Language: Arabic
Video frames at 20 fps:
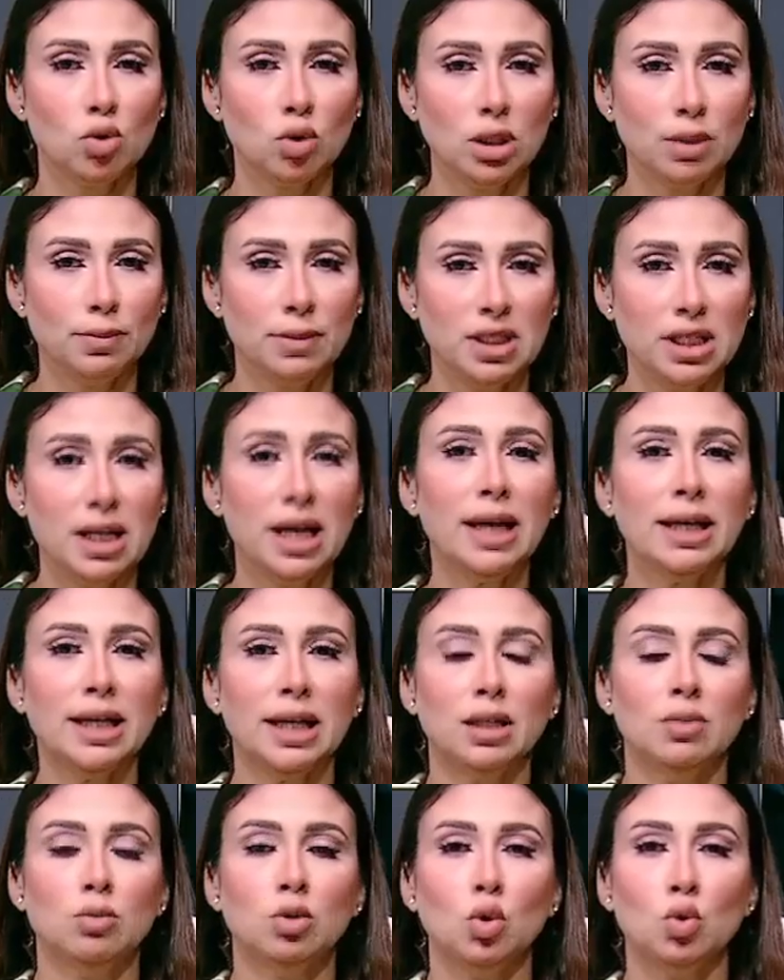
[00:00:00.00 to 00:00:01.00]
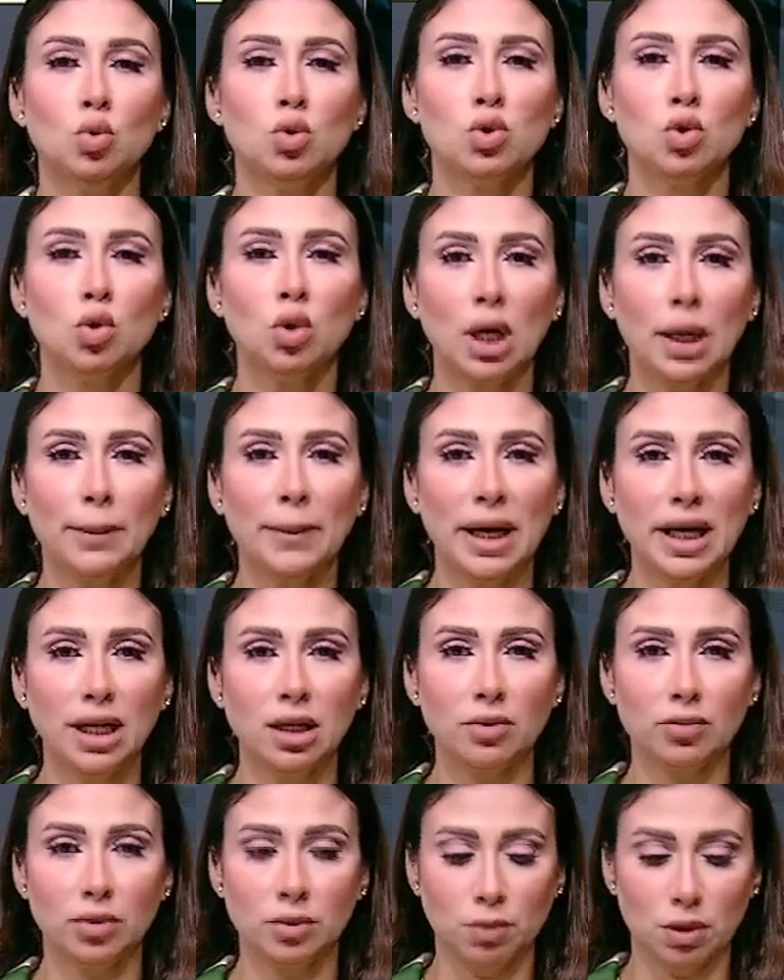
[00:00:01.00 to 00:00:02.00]
بديهه يعني بتعوز سرعه
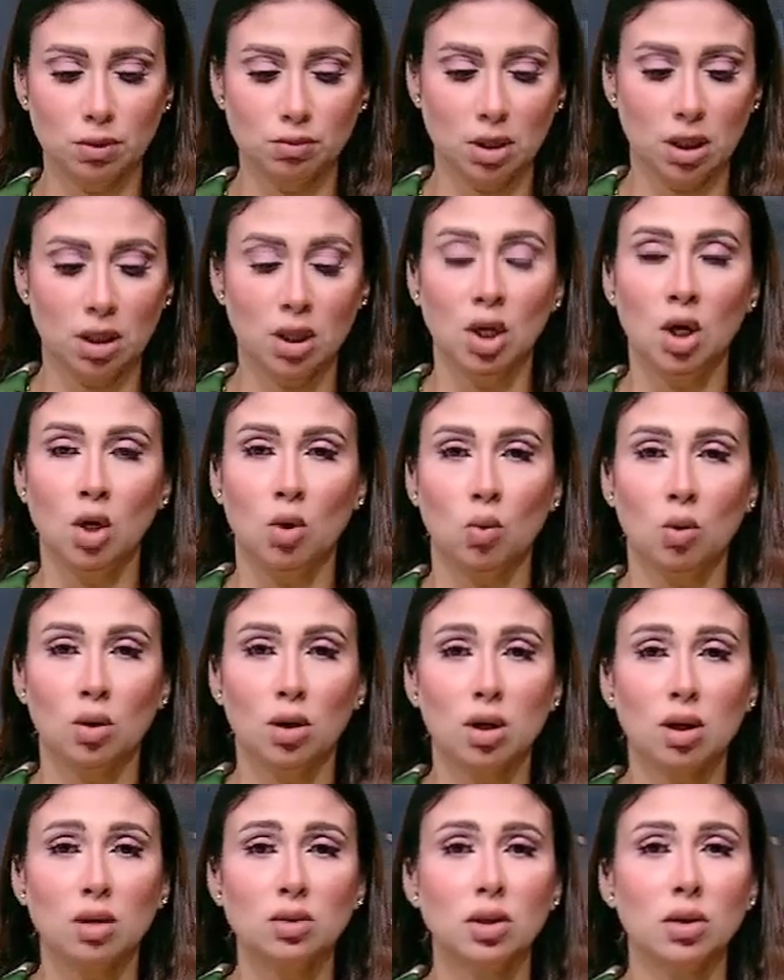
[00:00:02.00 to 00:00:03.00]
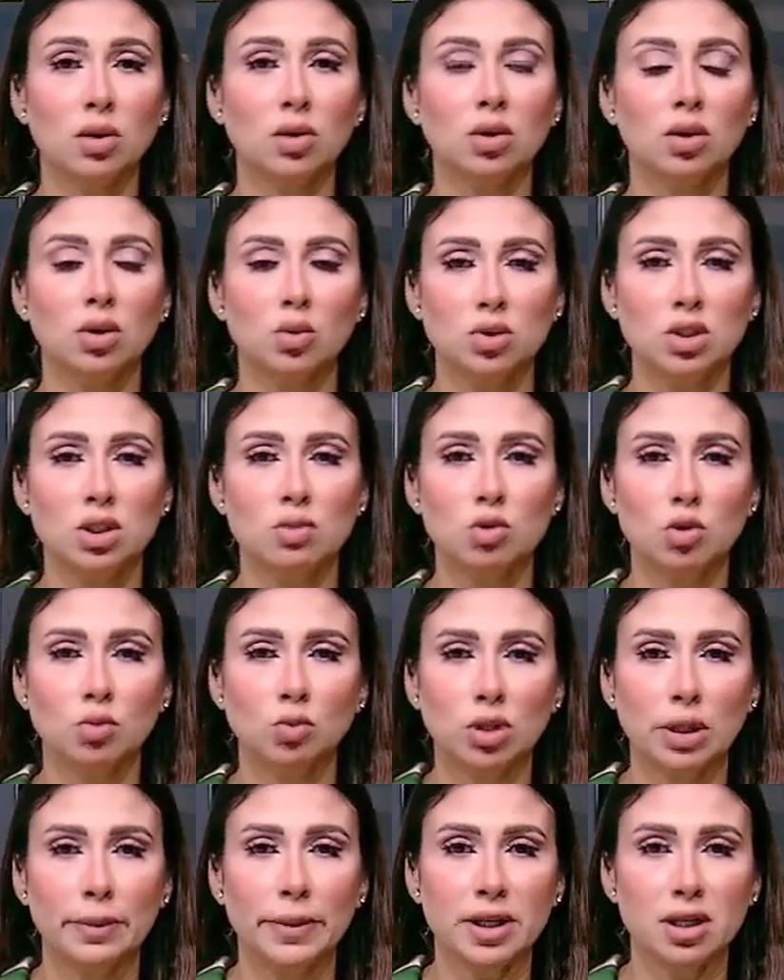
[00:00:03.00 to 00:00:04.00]
معانا في المطبخ ولا قدر الله لو انت مش
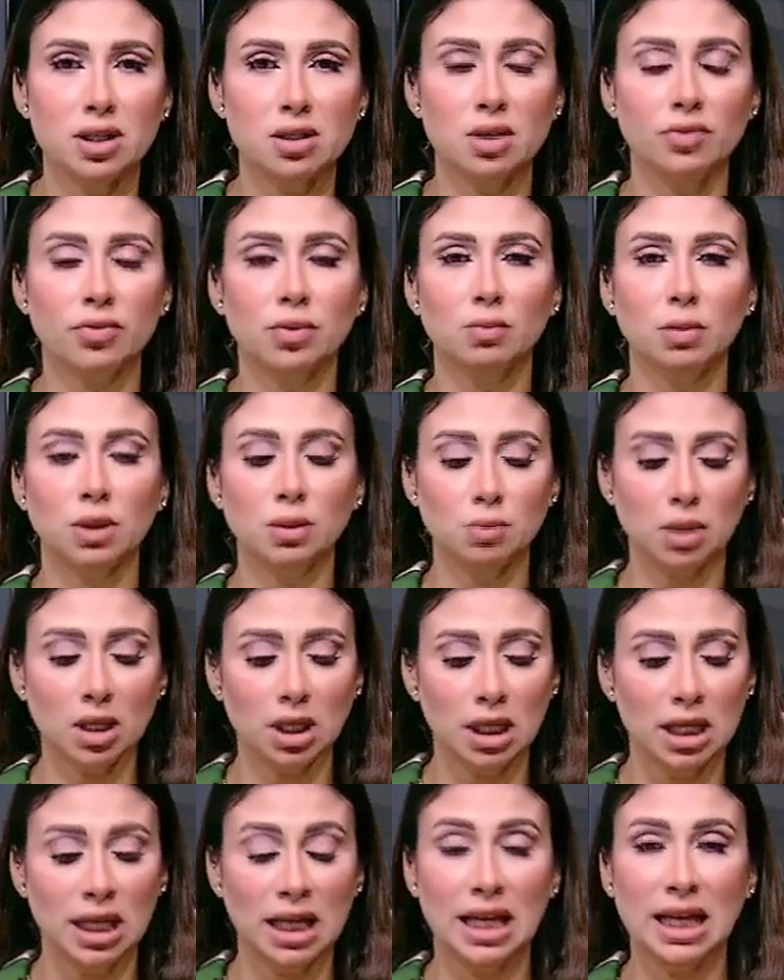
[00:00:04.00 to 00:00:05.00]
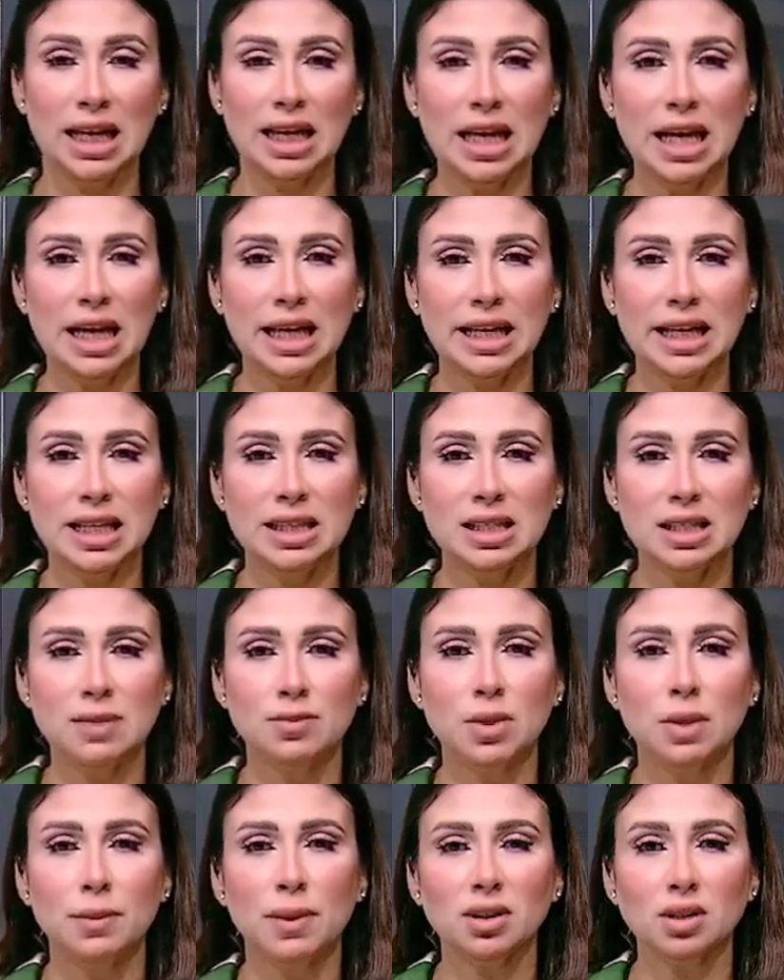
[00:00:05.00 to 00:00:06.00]
متمرسه في المطبخ الحاجات دي
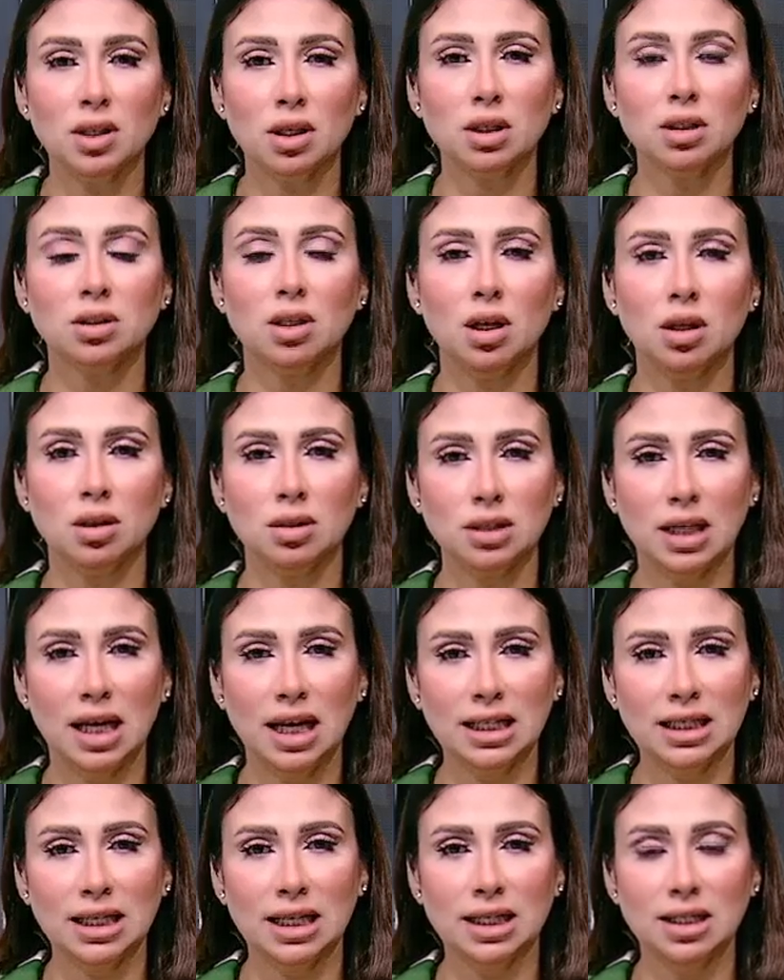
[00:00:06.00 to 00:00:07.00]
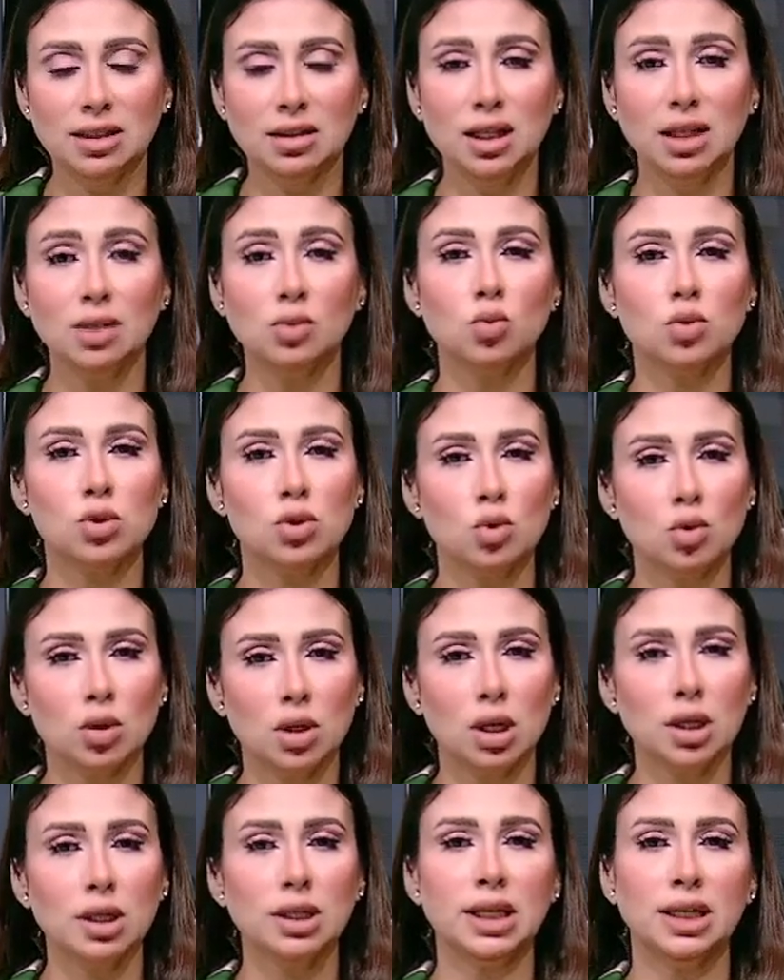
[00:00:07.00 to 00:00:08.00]
بتبقى درجه حرارتها عاليه جدا
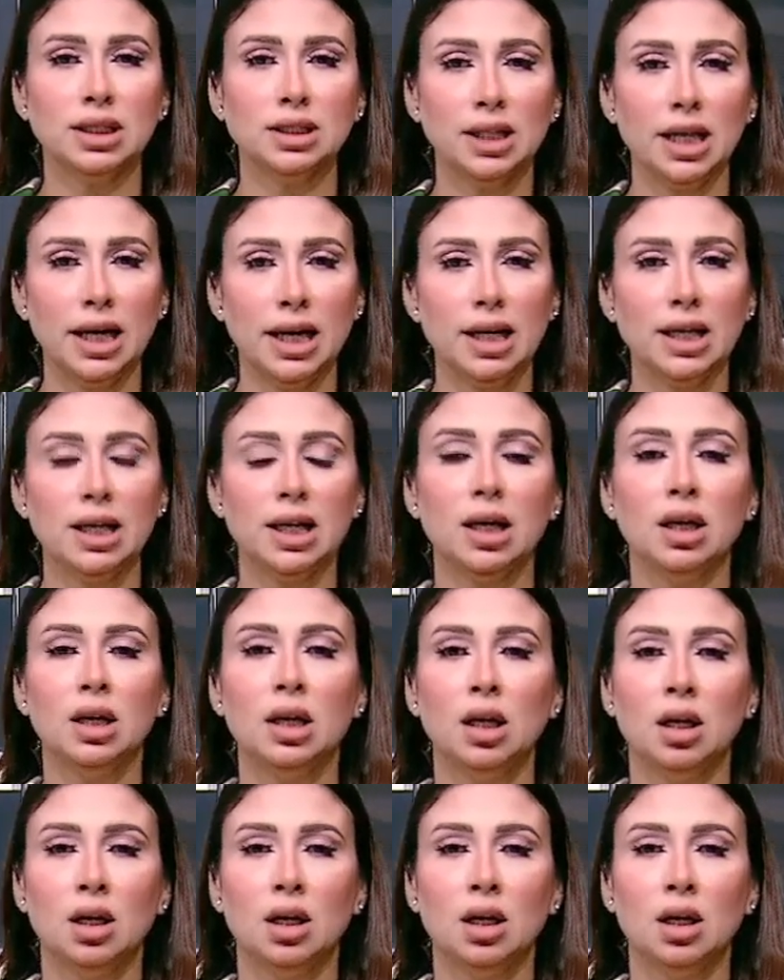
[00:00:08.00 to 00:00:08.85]
وسكر يعني حاجه